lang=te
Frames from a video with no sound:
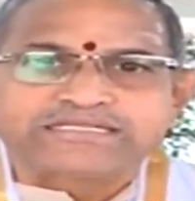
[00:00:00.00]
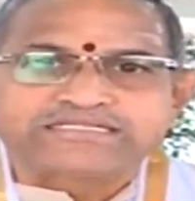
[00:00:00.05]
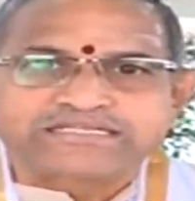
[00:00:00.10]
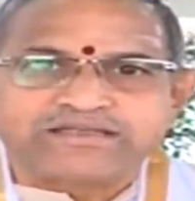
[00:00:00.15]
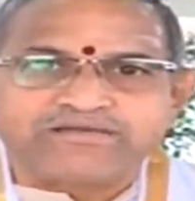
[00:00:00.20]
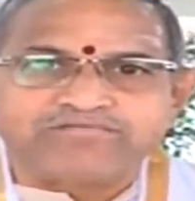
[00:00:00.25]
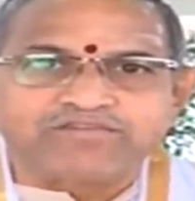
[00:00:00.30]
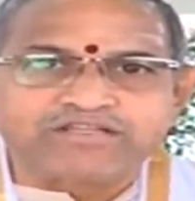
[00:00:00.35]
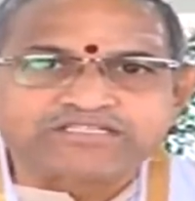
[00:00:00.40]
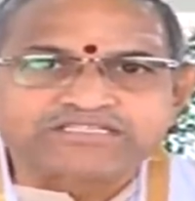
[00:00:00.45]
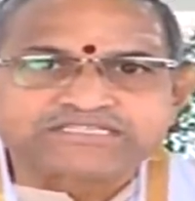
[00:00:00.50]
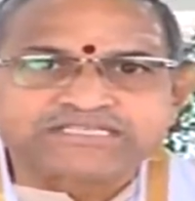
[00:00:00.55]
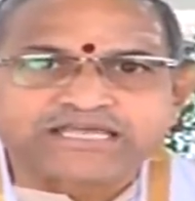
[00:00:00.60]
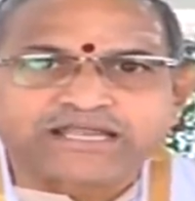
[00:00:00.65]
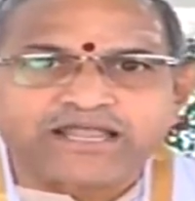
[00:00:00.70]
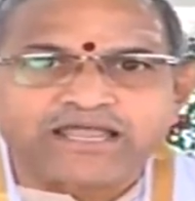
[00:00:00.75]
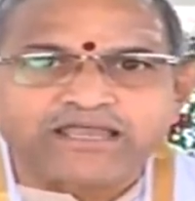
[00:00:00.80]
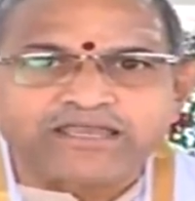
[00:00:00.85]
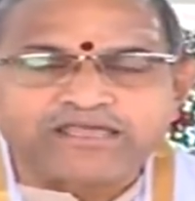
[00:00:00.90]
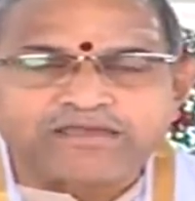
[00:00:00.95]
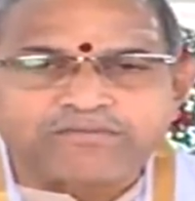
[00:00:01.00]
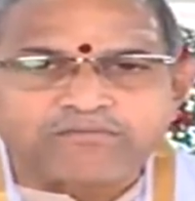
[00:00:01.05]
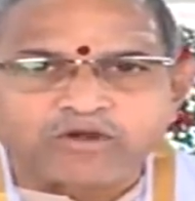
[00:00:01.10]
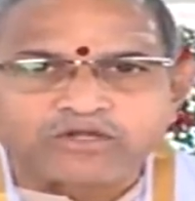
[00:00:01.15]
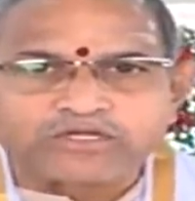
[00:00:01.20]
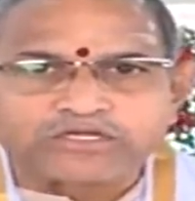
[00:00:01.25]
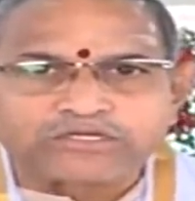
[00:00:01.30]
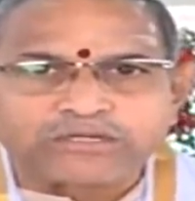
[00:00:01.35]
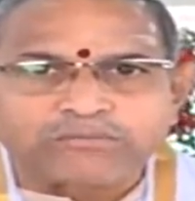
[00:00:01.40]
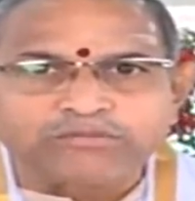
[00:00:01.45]
సంవత్సరానికి
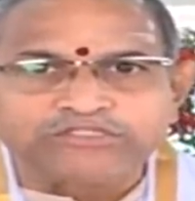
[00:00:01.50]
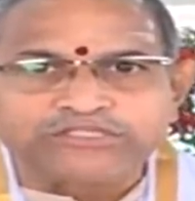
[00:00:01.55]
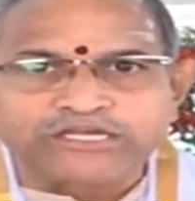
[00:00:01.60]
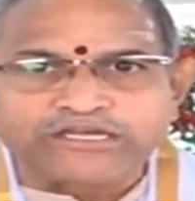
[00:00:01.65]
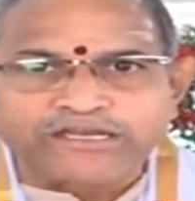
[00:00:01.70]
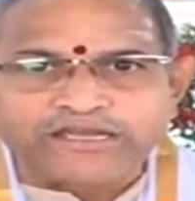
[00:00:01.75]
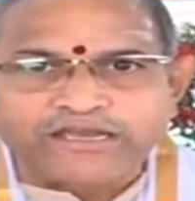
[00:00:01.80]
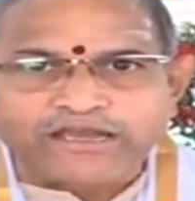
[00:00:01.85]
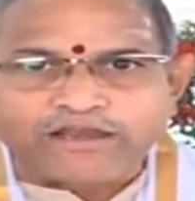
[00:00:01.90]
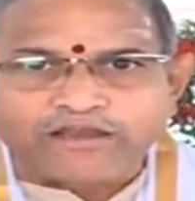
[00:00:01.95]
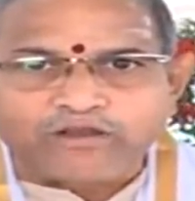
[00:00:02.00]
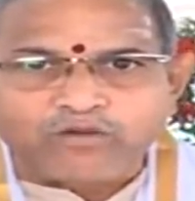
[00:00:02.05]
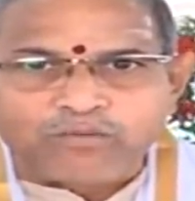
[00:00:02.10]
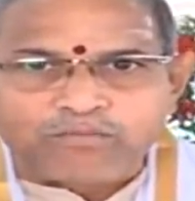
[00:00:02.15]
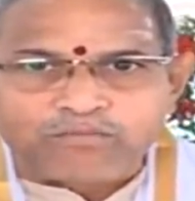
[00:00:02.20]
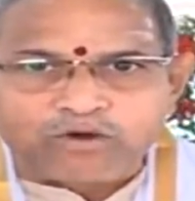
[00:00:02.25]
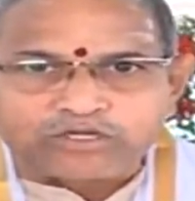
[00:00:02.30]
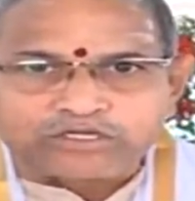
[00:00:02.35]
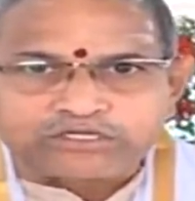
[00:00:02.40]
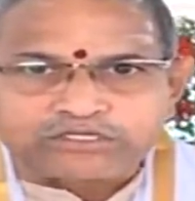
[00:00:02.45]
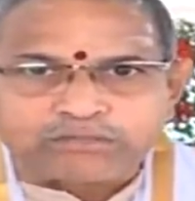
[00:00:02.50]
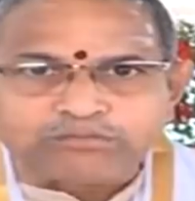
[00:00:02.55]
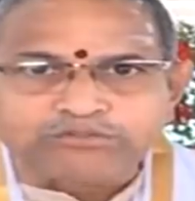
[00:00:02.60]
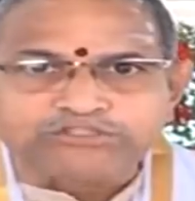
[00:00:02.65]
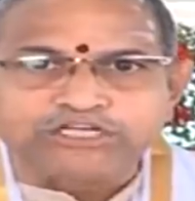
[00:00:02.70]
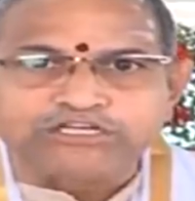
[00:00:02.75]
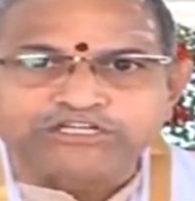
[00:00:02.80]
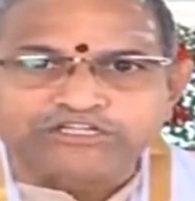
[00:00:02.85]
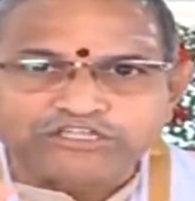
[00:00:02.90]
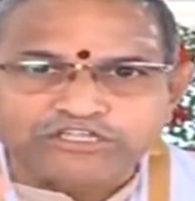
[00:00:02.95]
మొట్టమొదటి నెలలో
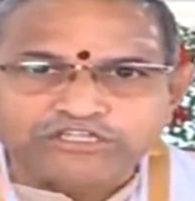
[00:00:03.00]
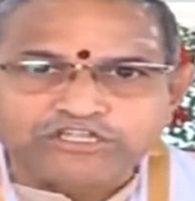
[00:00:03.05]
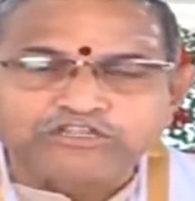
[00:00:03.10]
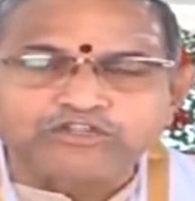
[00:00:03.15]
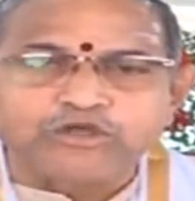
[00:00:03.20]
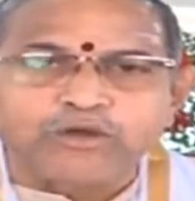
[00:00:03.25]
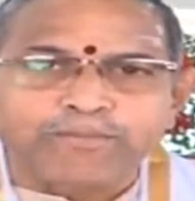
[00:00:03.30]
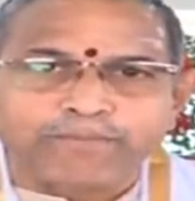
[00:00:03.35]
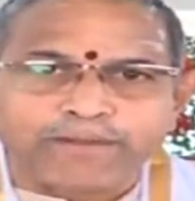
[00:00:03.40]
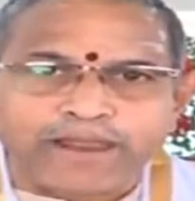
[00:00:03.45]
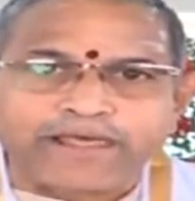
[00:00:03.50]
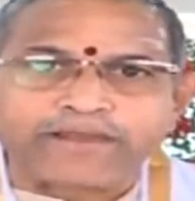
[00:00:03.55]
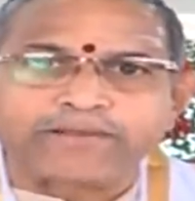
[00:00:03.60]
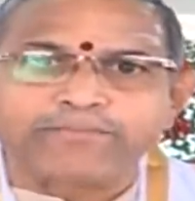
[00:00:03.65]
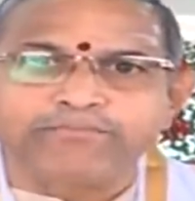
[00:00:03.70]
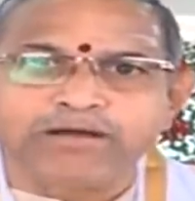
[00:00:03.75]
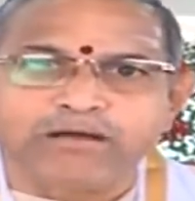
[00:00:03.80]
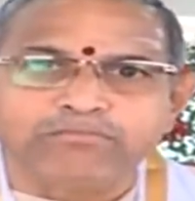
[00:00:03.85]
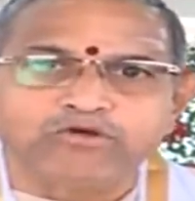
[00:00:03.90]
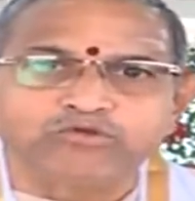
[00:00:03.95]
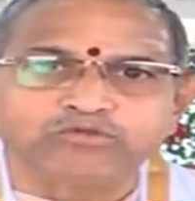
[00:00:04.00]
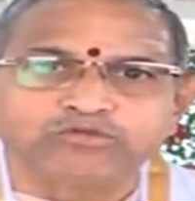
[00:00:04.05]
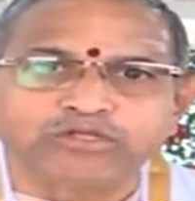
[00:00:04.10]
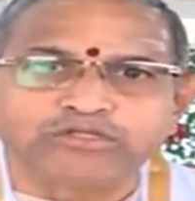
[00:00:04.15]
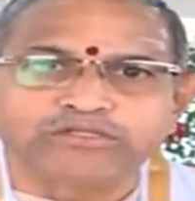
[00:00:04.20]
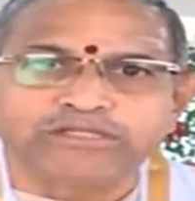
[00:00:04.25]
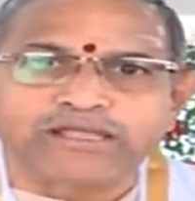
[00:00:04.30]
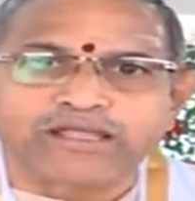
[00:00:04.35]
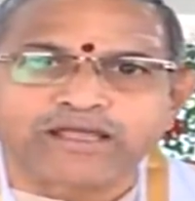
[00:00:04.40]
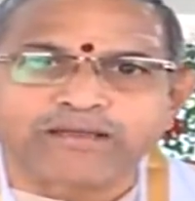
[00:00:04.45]
మొట్టమొదటి తిథితో
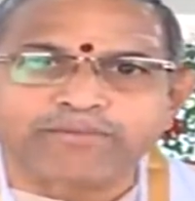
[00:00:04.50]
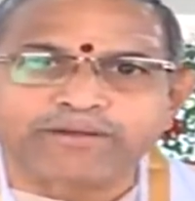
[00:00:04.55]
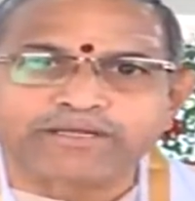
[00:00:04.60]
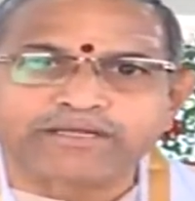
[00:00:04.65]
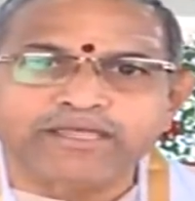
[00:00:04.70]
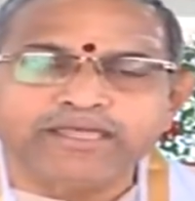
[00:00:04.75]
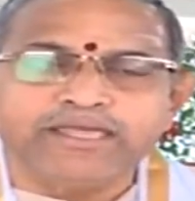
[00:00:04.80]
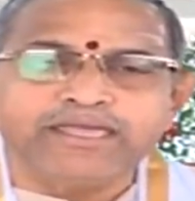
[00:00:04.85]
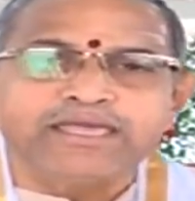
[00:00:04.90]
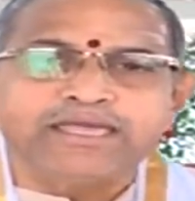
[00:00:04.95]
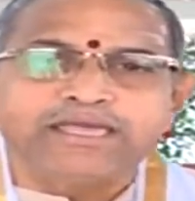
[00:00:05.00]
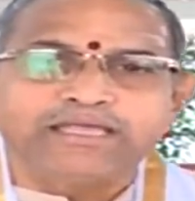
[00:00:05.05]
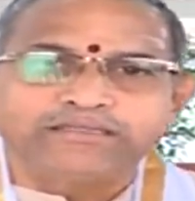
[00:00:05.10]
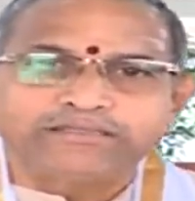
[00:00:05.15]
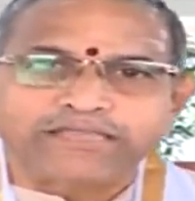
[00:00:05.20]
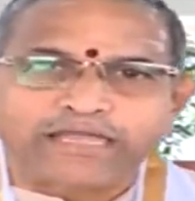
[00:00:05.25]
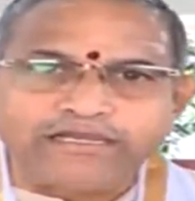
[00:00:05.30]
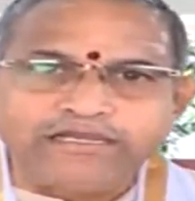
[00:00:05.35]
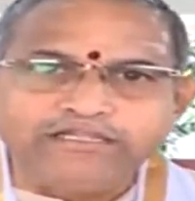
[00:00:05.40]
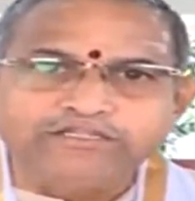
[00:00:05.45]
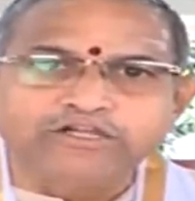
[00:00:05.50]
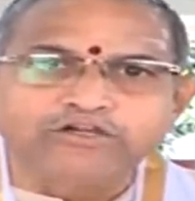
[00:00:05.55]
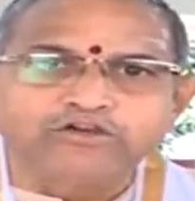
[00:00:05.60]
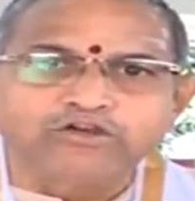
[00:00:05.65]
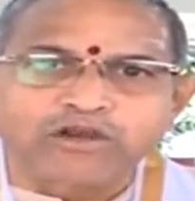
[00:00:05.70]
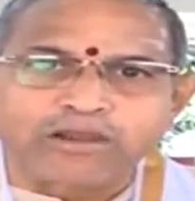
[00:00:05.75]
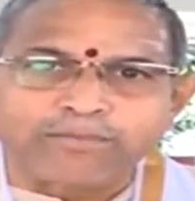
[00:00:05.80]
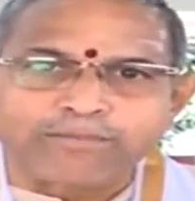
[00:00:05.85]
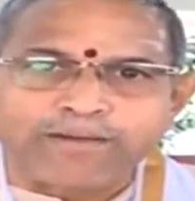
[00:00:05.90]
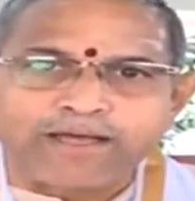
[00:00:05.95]
ప్రారంభమవుతోంది కాబట్టి
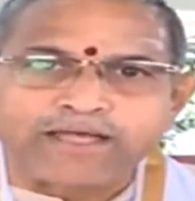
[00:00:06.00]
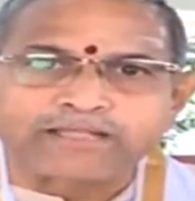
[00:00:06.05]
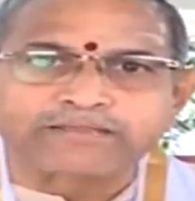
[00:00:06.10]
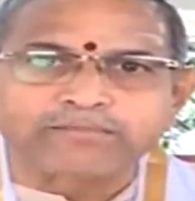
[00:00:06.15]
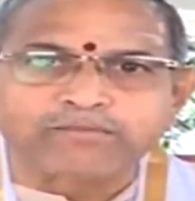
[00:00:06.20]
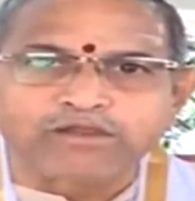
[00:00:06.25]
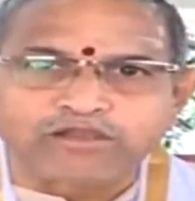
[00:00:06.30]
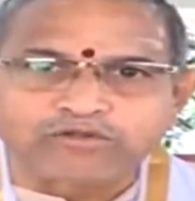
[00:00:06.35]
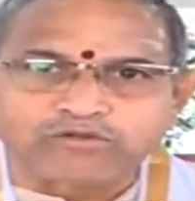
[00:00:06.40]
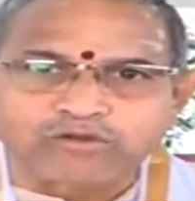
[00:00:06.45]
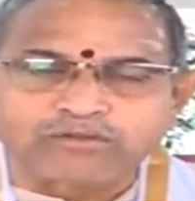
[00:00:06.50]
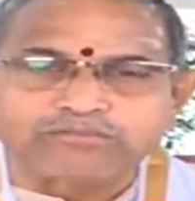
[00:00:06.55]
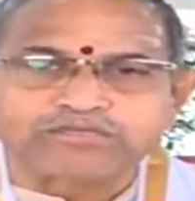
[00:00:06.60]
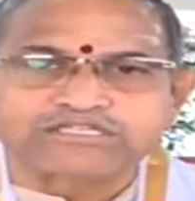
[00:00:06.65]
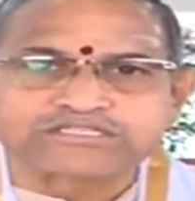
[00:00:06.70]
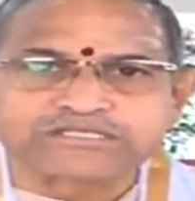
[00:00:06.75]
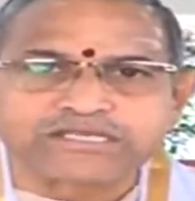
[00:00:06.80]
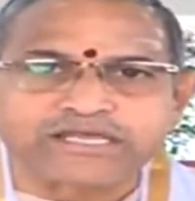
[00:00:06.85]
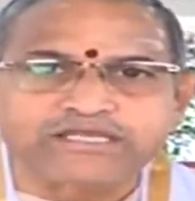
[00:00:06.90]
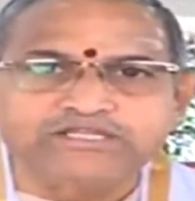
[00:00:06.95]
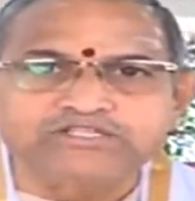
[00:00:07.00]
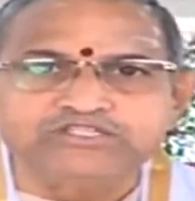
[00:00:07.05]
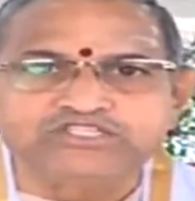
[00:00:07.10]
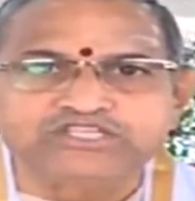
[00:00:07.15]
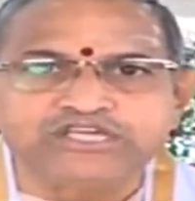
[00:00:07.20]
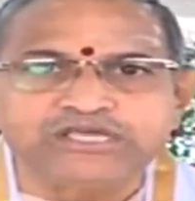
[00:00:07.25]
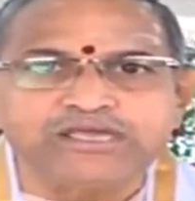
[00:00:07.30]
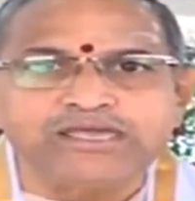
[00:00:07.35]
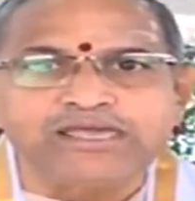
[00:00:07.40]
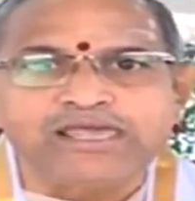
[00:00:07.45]
తల్లిదండ్రుల పాదములకు
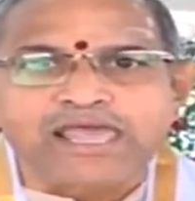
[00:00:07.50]
నమస్కరించి